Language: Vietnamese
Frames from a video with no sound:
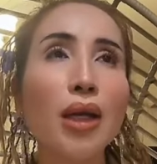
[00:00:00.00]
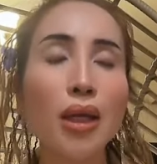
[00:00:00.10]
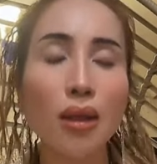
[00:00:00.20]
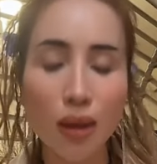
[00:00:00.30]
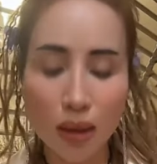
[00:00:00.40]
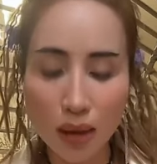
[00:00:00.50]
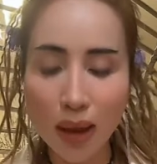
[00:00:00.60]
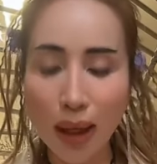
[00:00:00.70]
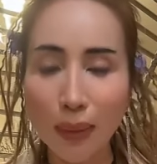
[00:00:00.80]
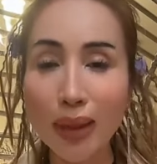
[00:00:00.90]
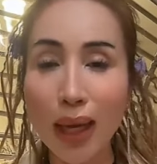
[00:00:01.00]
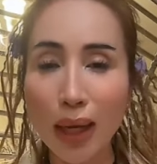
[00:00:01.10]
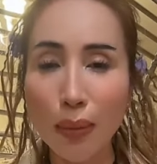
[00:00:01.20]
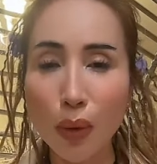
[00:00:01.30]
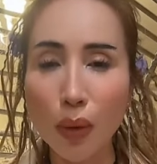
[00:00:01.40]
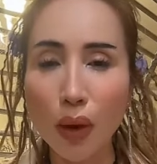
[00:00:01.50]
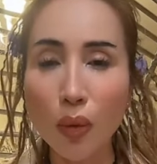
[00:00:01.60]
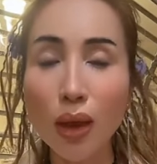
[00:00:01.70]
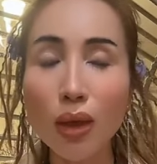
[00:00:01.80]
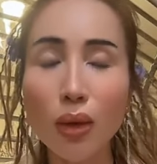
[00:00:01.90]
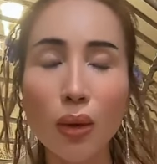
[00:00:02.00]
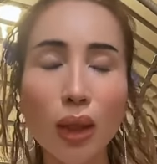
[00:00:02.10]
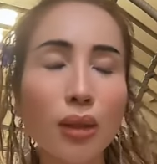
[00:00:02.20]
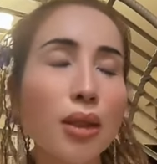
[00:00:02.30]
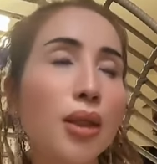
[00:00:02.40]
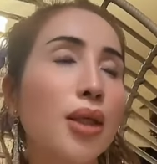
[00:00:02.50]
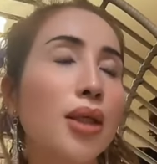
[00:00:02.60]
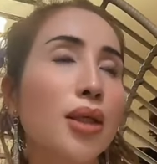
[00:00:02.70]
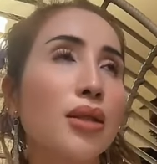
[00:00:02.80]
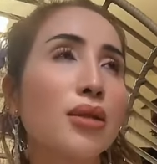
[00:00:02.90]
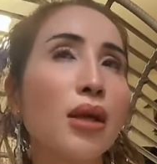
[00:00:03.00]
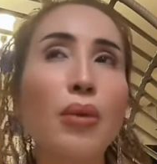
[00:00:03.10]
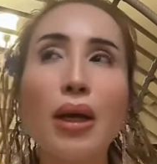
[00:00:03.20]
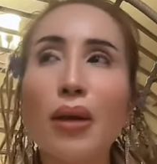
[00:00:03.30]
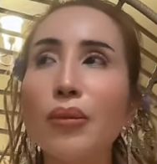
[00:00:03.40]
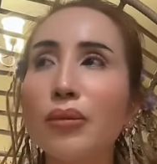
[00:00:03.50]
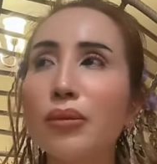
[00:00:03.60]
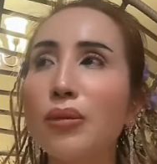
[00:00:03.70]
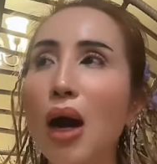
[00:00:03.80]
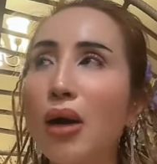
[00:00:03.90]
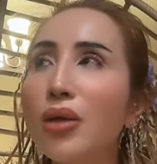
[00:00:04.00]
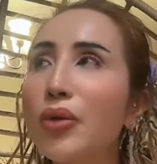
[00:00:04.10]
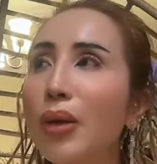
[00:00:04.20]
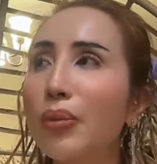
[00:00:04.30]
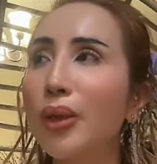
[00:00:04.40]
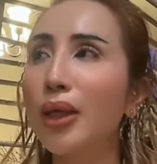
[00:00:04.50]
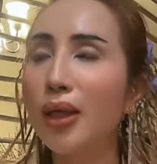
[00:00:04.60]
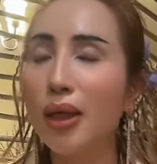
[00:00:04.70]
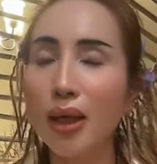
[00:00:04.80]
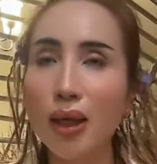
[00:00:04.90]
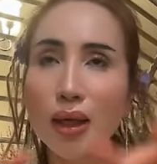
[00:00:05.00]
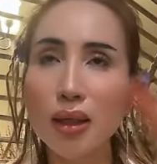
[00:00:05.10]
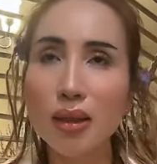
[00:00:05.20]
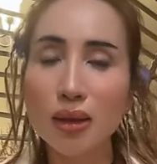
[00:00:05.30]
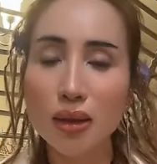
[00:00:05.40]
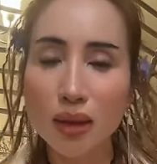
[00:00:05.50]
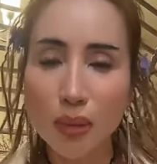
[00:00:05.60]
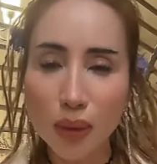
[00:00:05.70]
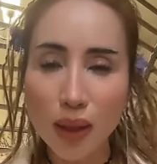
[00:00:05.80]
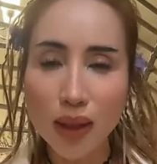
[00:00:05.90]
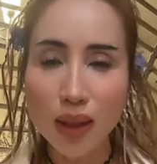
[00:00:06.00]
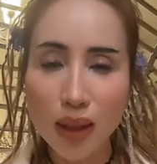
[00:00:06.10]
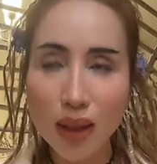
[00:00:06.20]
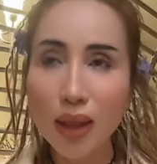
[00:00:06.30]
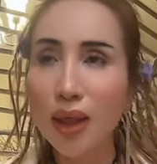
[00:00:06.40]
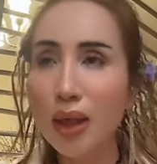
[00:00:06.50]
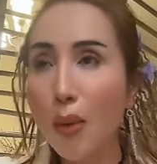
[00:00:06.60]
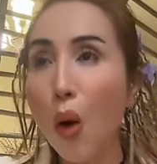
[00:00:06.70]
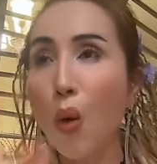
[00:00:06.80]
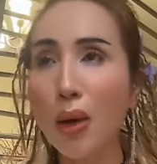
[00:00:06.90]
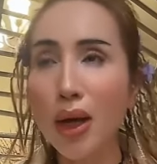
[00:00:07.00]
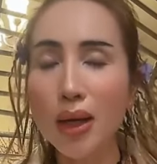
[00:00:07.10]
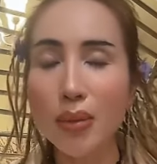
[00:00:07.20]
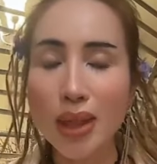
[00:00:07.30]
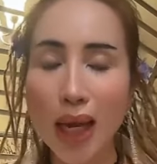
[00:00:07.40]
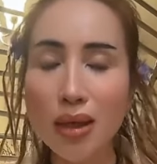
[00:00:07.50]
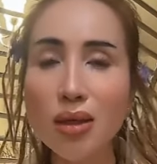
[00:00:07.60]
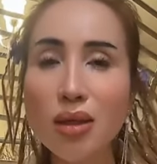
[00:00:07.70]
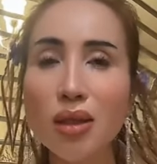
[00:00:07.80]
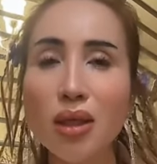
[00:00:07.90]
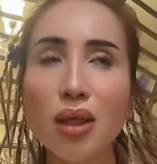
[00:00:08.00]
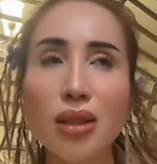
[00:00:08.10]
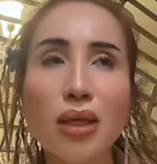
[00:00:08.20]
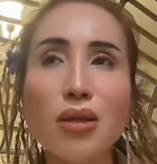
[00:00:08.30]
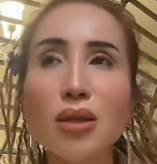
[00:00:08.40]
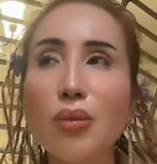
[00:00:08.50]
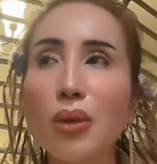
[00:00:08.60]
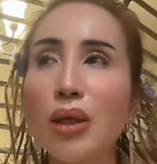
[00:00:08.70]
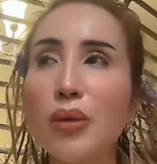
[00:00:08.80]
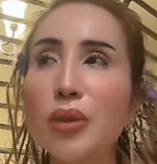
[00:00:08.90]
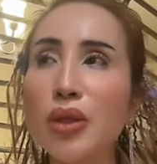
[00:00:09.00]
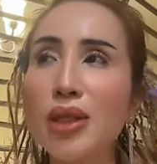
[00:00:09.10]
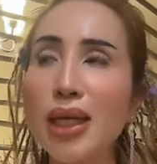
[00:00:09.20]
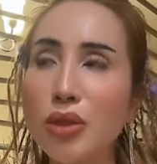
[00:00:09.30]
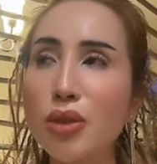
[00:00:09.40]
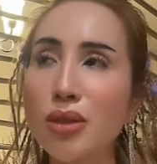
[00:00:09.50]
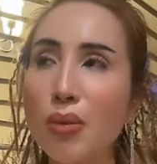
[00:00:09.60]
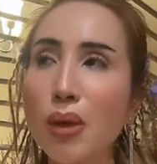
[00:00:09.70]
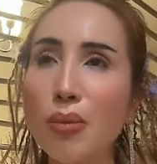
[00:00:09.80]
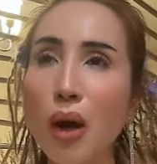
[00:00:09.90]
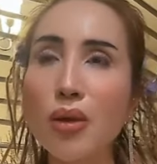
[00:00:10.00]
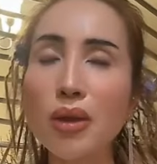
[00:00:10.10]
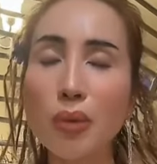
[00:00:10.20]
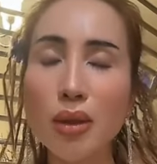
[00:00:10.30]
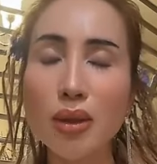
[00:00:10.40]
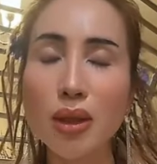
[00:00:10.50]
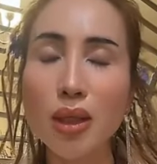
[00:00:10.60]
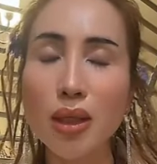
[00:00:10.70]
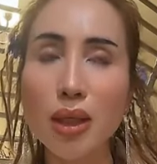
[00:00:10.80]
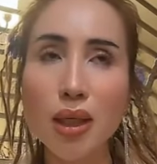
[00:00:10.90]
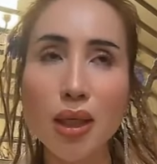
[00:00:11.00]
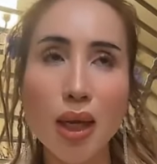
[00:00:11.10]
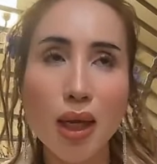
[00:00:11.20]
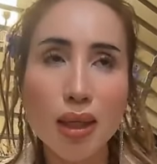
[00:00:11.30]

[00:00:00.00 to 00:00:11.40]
lên nó nó, nó kẹp cái tay em luôn muốn đứt luôn á xong rồi em bỏ vô trong cái ờ, trong cái cái cái cái bồn á em xả nước xả nước xong rồi em rửa sạch xong rồi em bỏ trong cái cái cái